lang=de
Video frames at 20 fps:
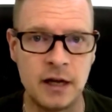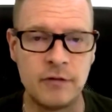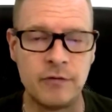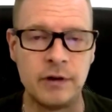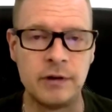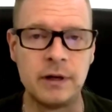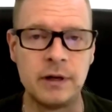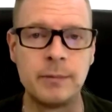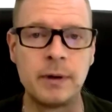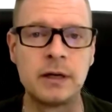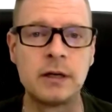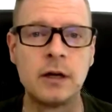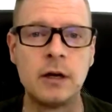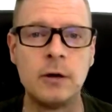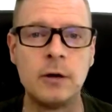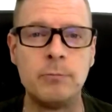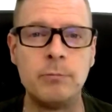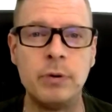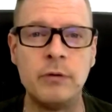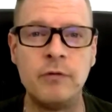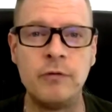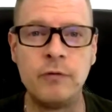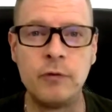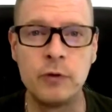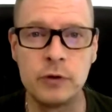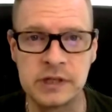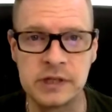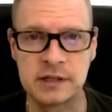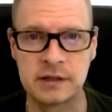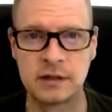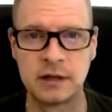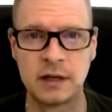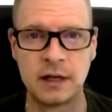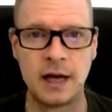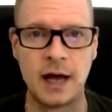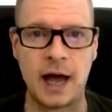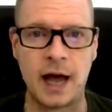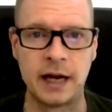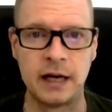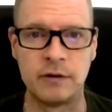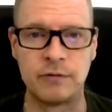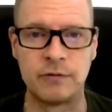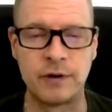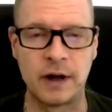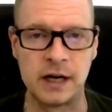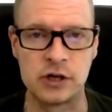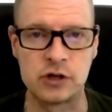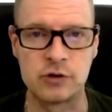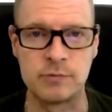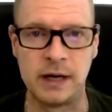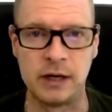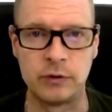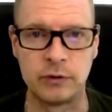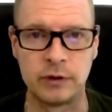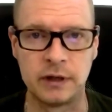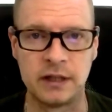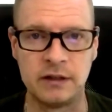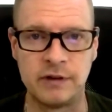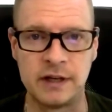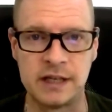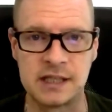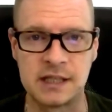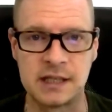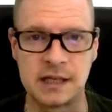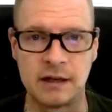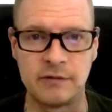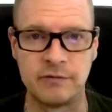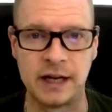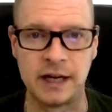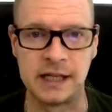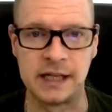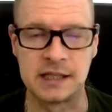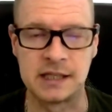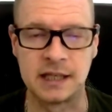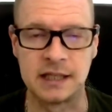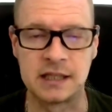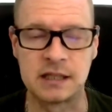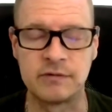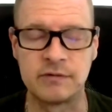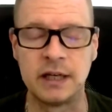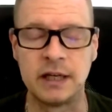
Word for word: wenn jemand bewusst eine Falschmeldung in die beste Welt setzt,